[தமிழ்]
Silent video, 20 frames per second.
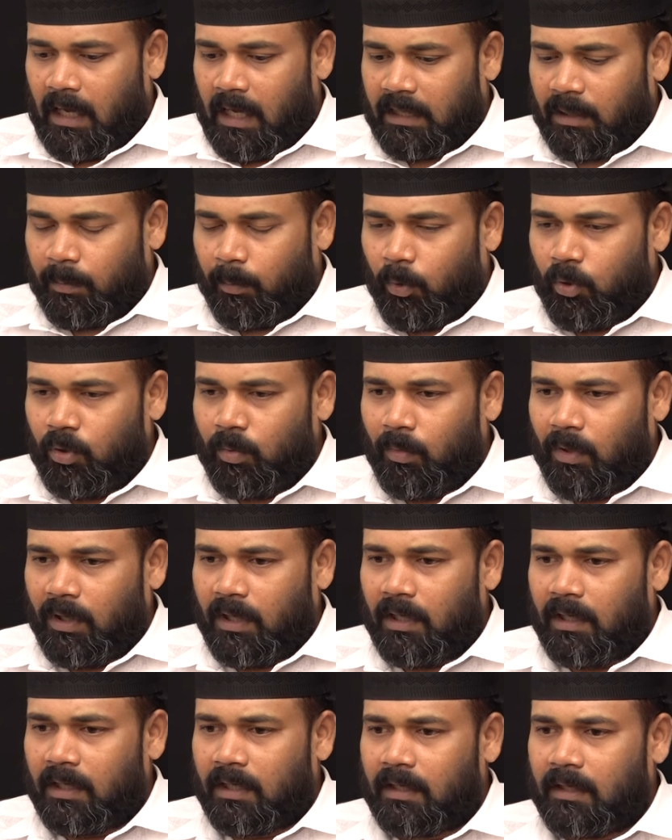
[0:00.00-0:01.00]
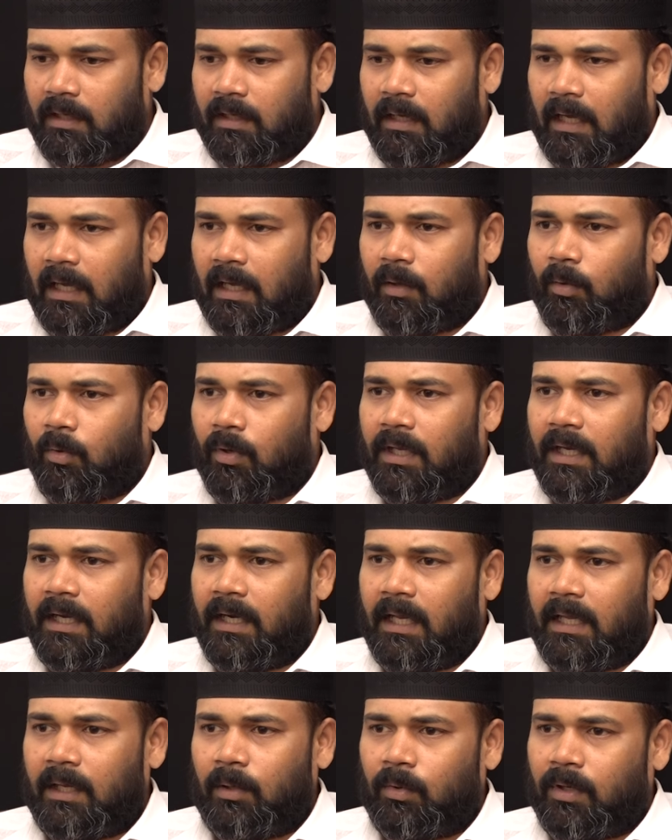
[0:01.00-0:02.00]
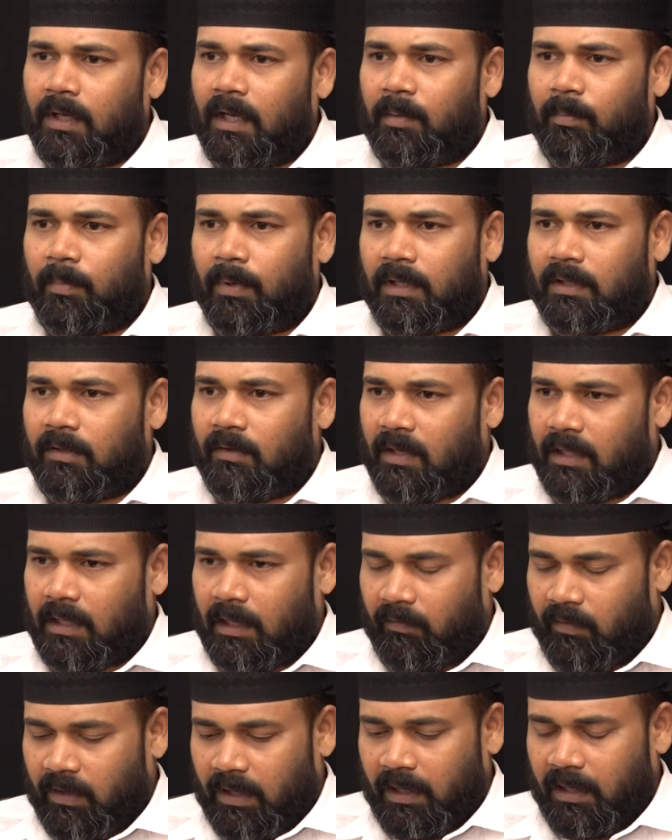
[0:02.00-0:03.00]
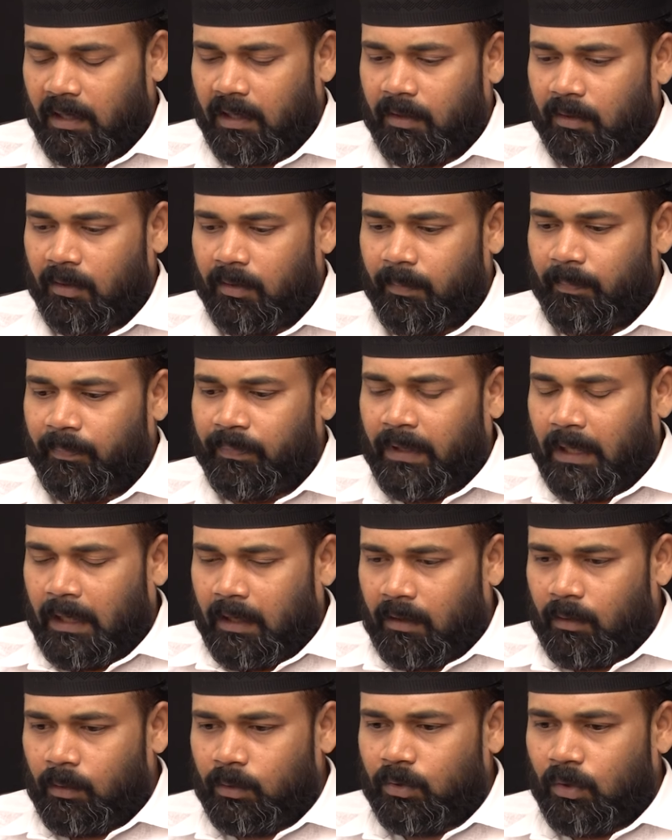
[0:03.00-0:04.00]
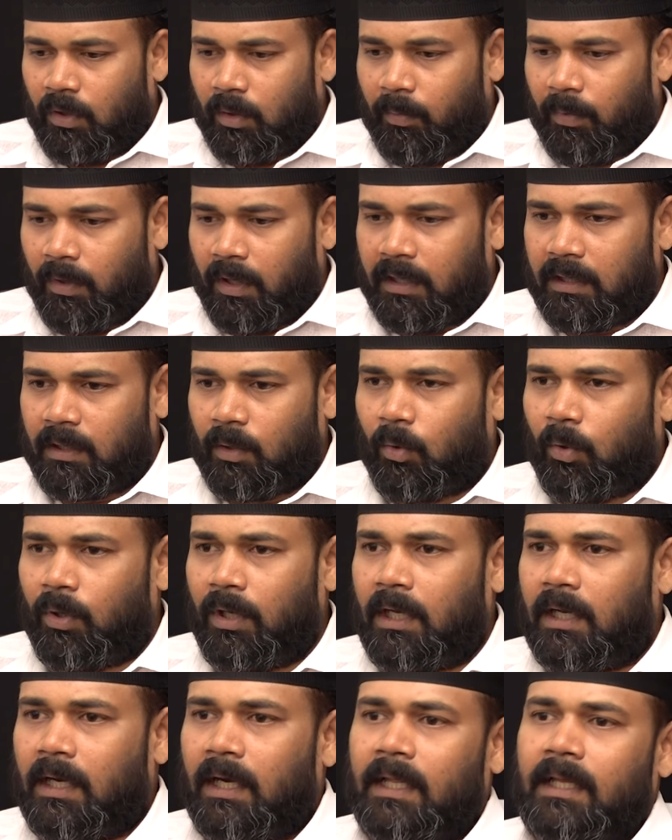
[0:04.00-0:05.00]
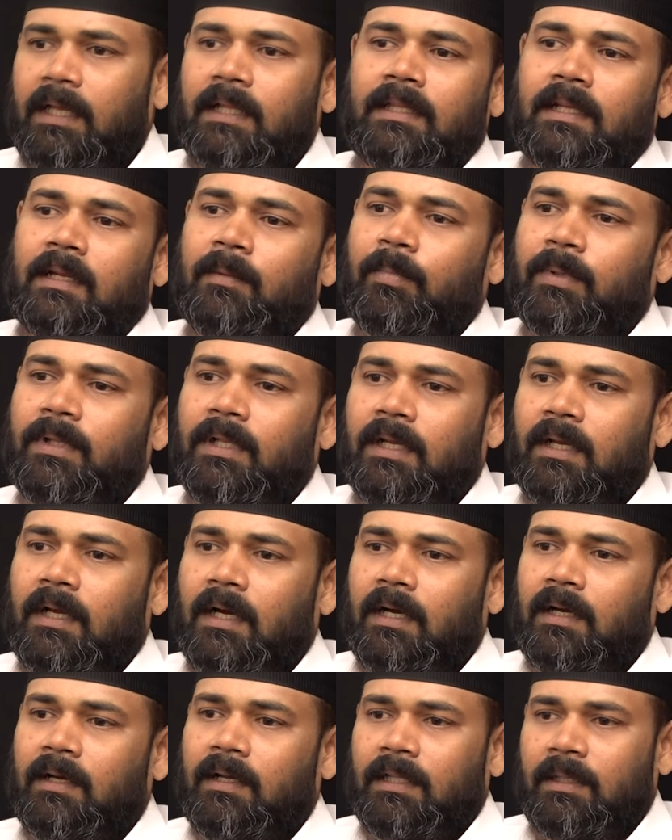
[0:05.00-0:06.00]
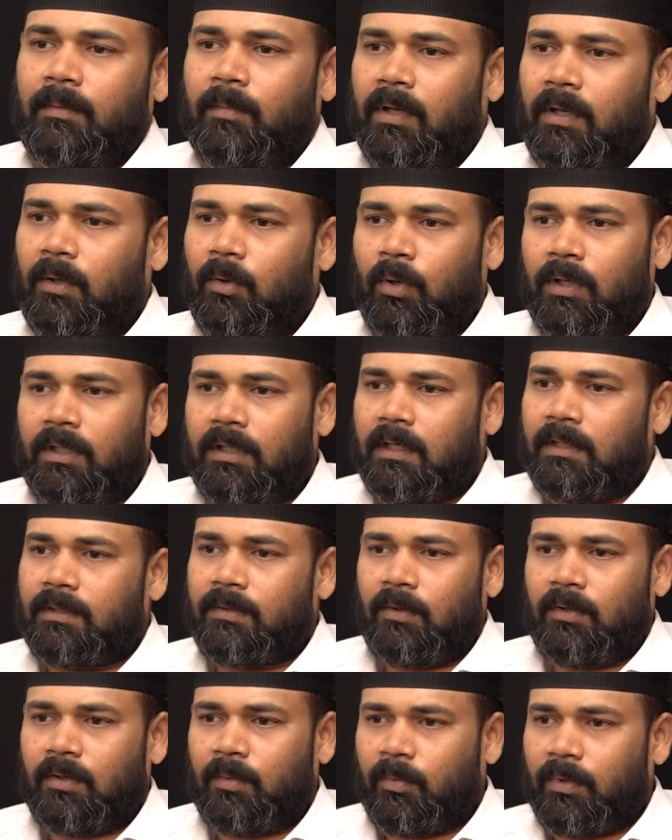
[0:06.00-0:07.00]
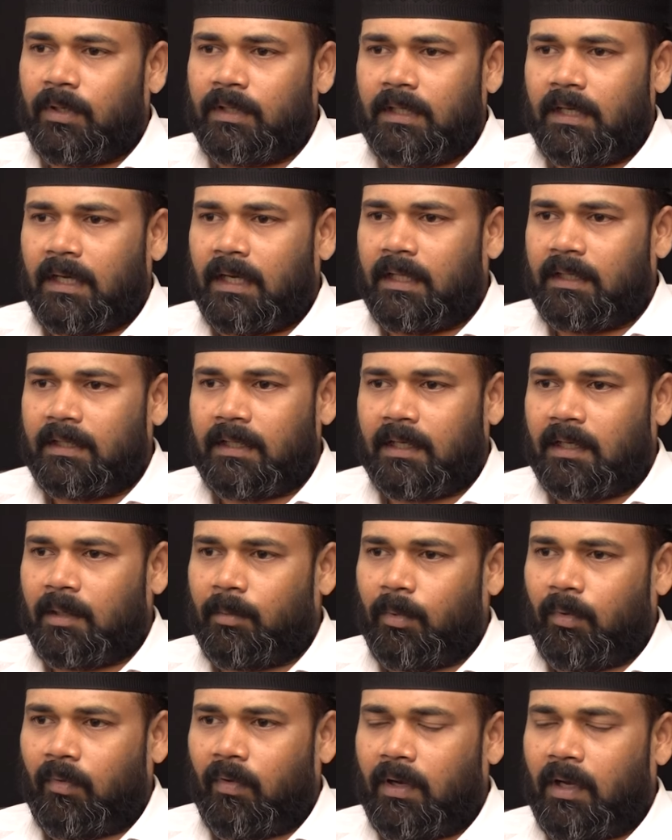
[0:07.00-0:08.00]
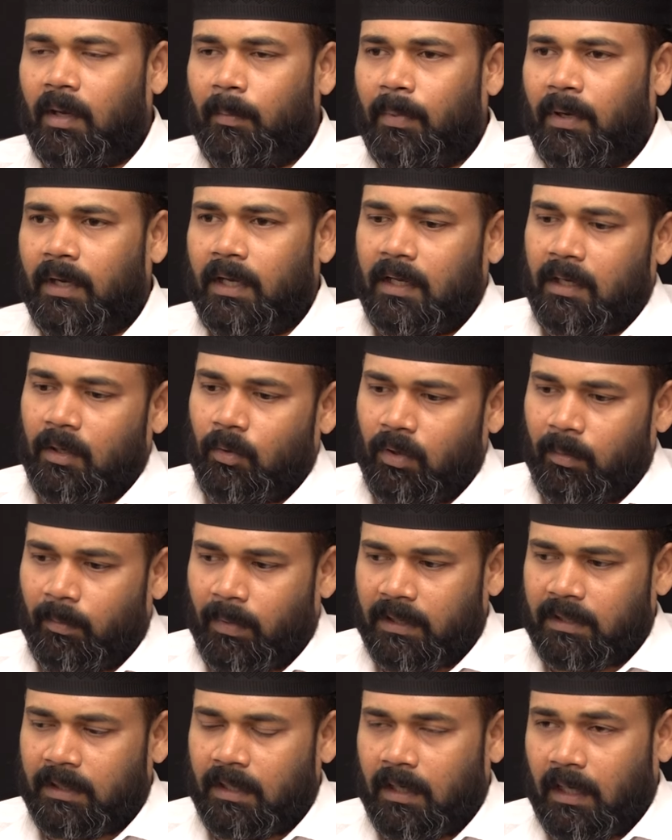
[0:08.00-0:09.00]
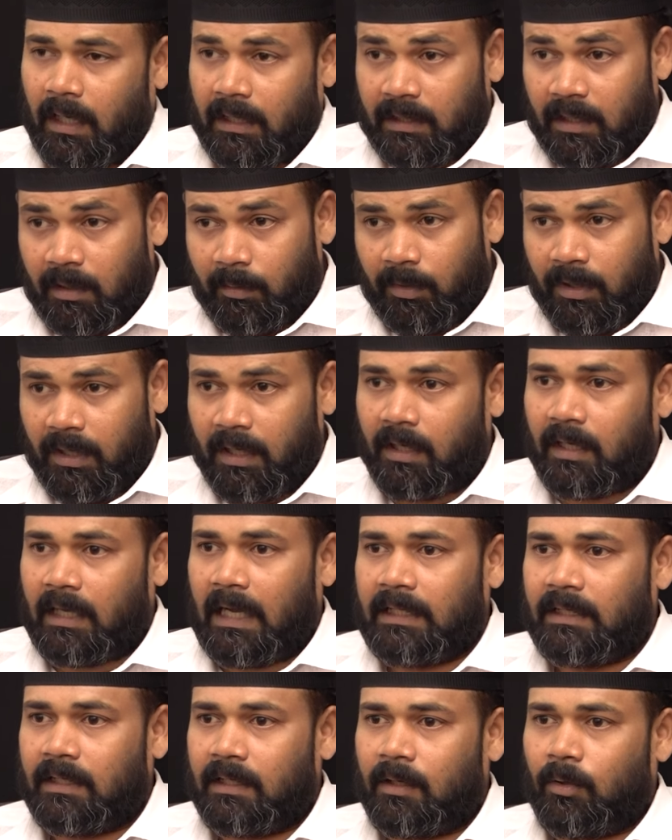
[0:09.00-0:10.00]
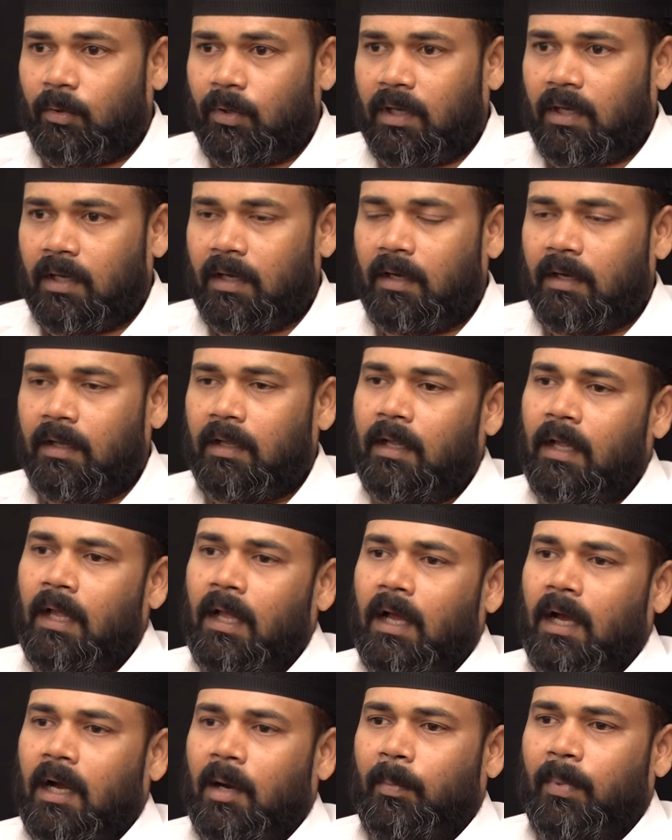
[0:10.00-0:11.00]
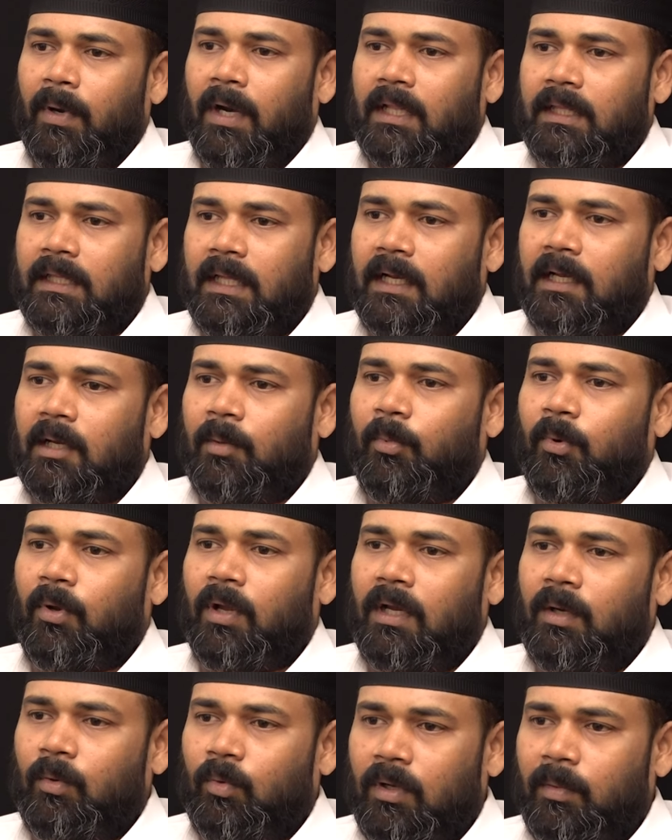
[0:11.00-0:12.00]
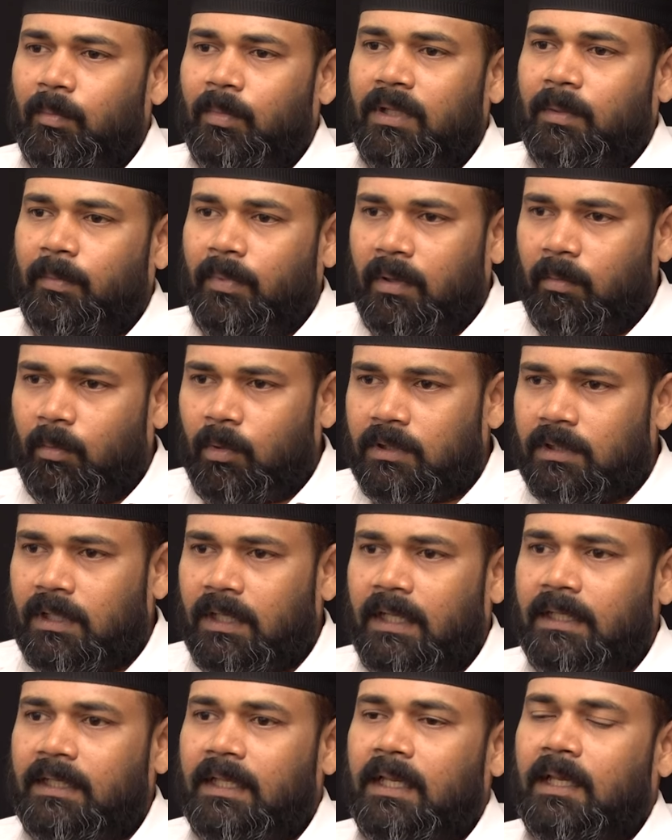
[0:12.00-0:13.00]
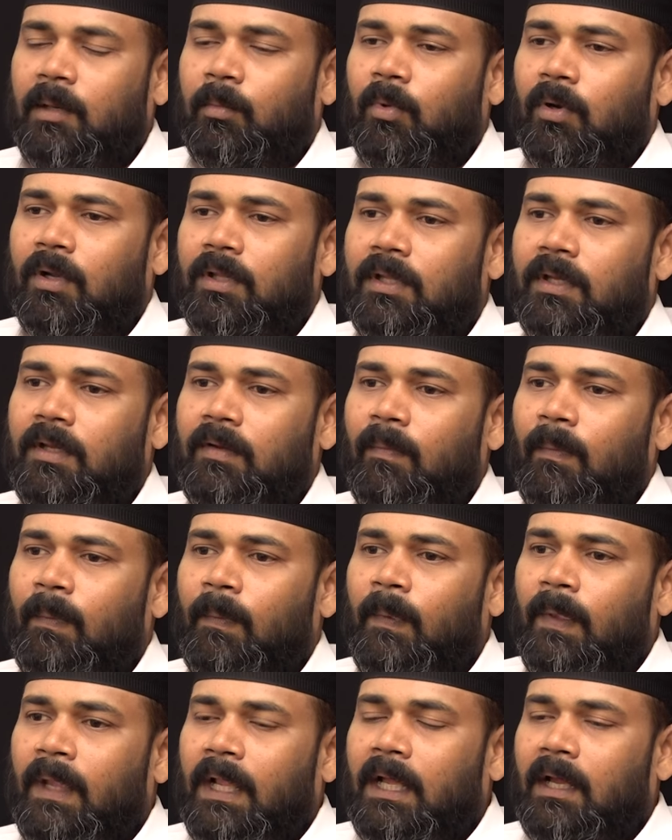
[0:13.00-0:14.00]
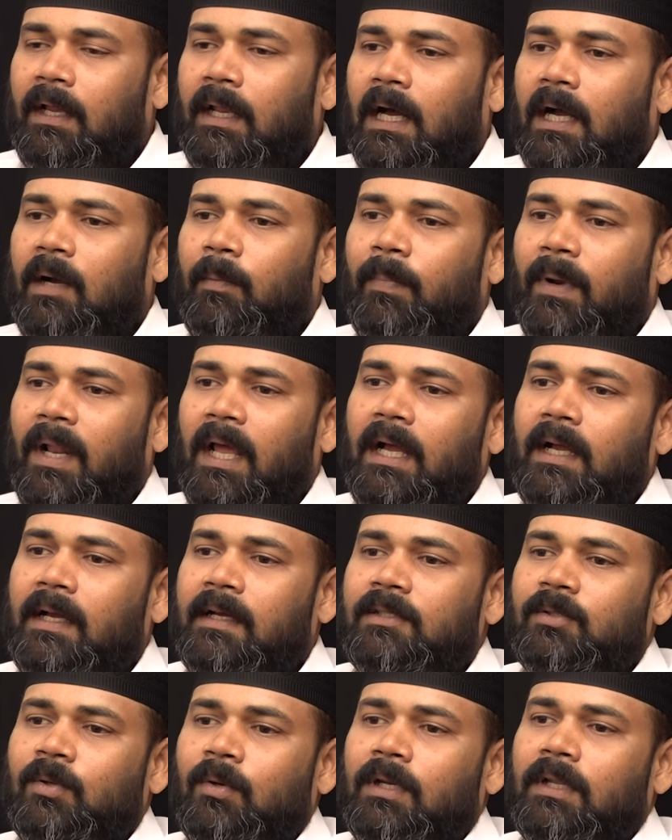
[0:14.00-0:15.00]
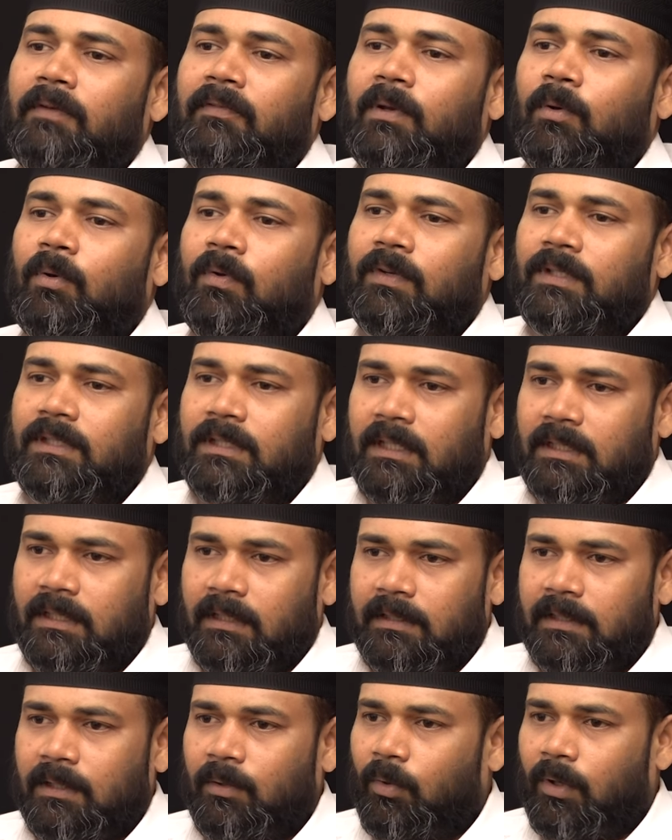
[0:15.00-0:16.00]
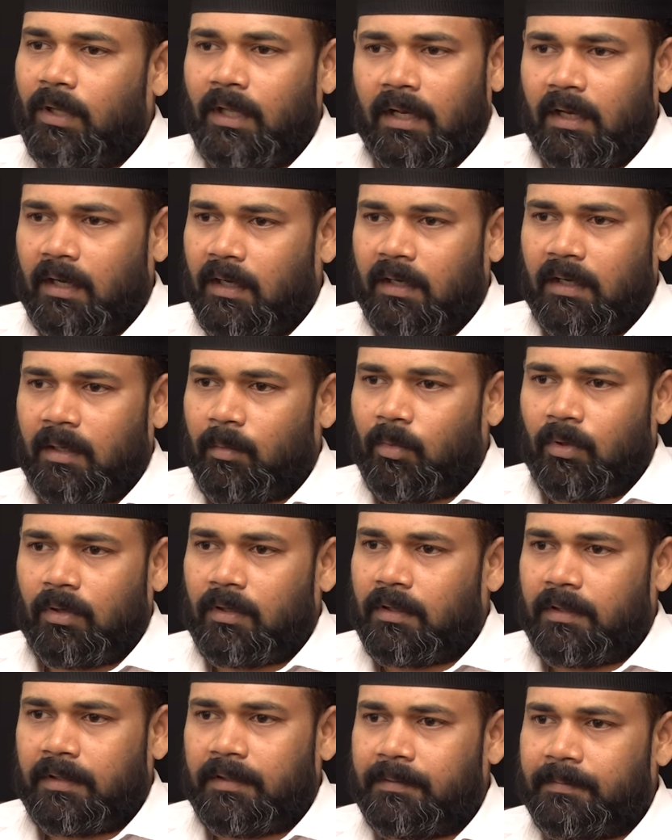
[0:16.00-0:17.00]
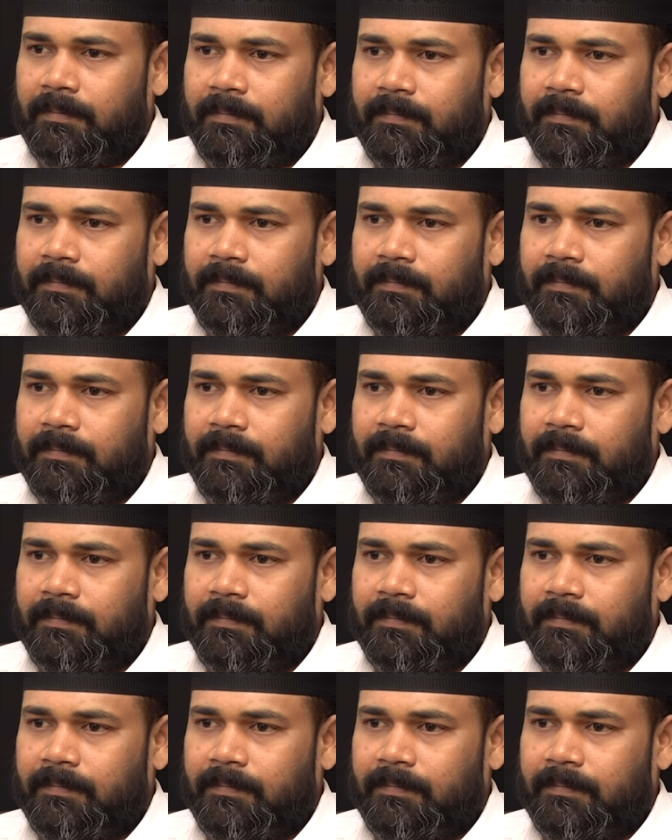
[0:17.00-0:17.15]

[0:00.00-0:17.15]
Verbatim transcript: அந்த பொதுமக்களுக்கு ஒரு இடையூறு ஏற்படுத்துகிற வகையிலையும் இன்னும் சொல்லப்போனால் அந்த கோயில் நடைய திறப்பதற்காக அந்த மாதிரி கோயந்தான்னு சொல்லிட்டு போய் அந்த நடையை திறக்க போவாங்க அப்போ அங்கே இருக்கக்கூடிய பக்தர்கள் அத்தனை மணி நேரம் காத்திருக்கக்கூடியவர்கள் அப்பாடா திறக்க போகிறாங்கன்னு ஒரு நிம்மதி பெருமூச்சில் எந்திரிக்கும் பொழுது நாங்கள் ப்ராங்க்குன்னு சொல்லிட்டு நீங்கள் ஒரு விஷயத்தை செஞ்சுட்டு ஓடியாடுறானுங்கன்னும் பொழுது